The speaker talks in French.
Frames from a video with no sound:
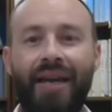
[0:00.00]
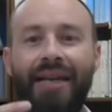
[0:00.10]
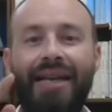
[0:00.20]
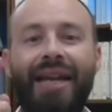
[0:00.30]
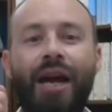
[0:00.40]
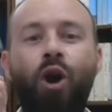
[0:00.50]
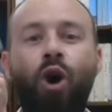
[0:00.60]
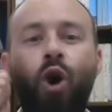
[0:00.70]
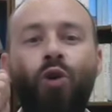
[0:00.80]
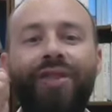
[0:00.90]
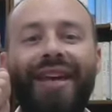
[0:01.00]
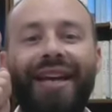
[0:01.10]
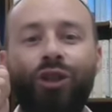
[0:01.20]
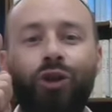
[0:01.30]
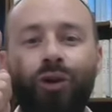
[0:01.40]
il est
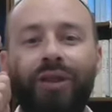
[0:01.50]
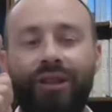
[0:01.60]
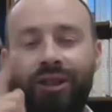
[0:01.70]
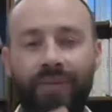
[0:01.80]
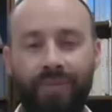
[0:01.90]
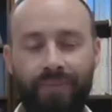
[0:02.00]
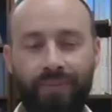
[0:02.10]
Kodesh Kodashim.